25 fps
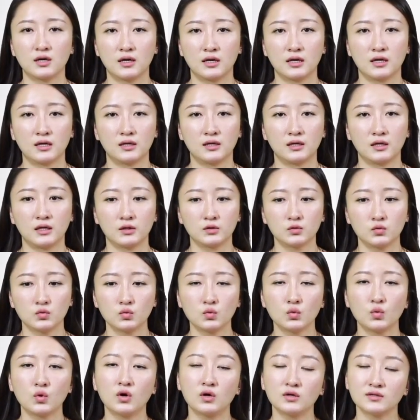呃，很
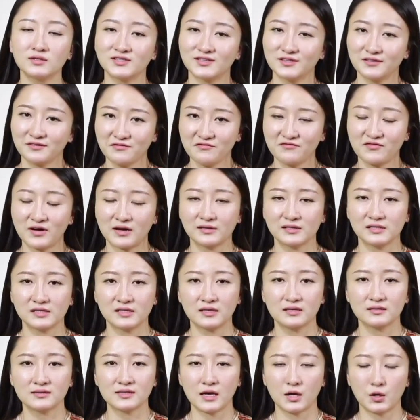多新房
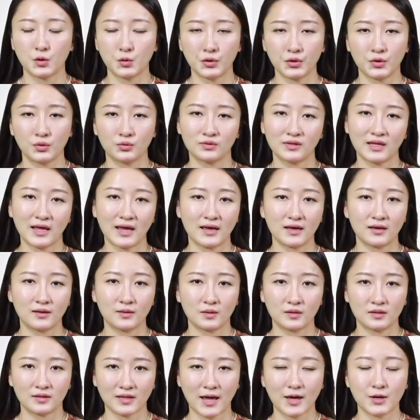现在会有带
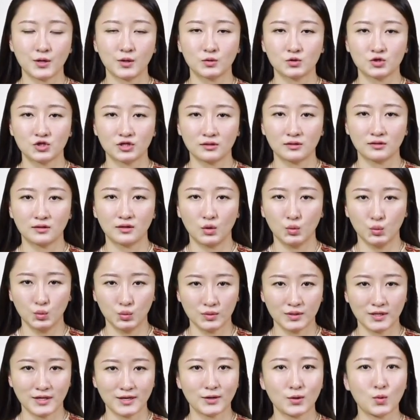带有这个
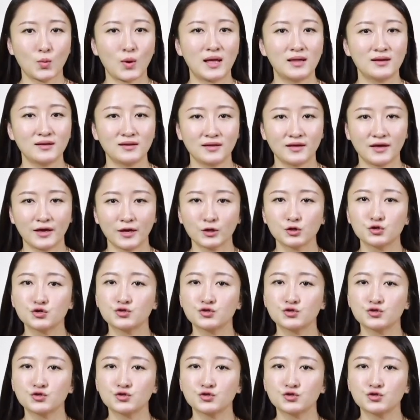物业管理